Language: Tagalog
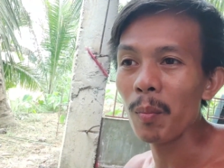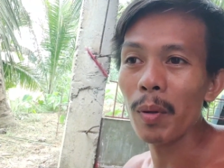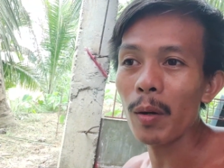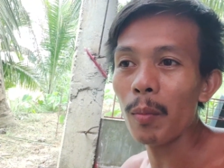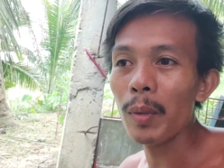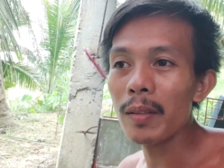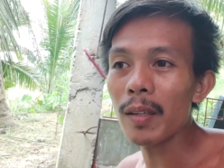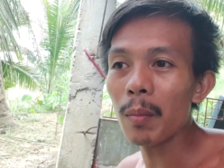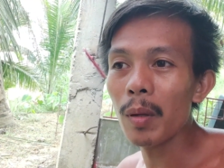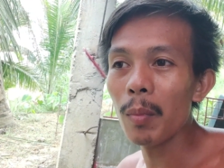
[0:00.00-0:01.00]
pero
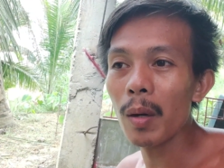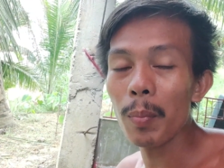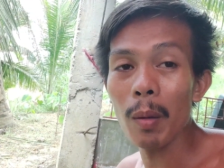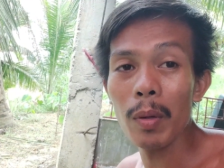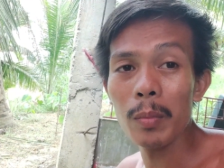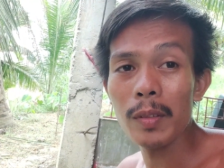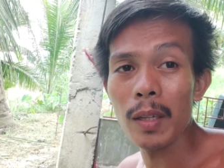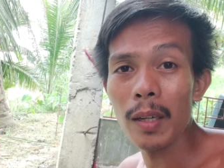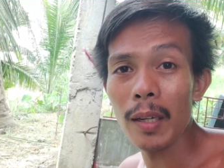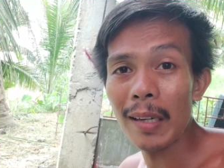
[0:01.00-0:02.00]
minsan may mga problems
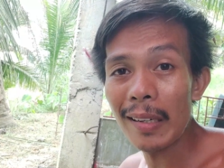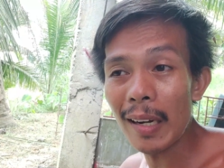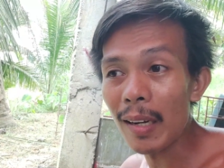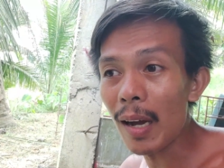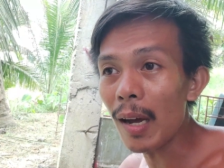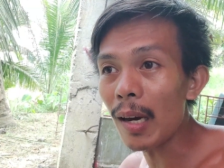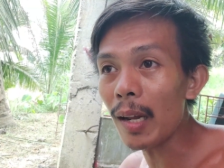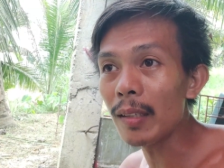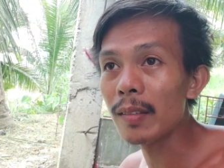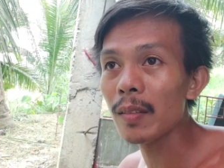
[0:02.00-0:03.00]
talaga nag
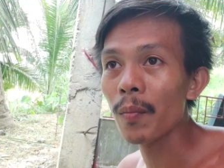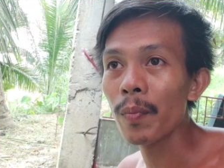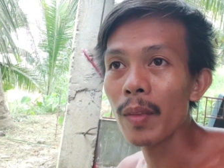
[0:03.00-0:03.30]
nag-arise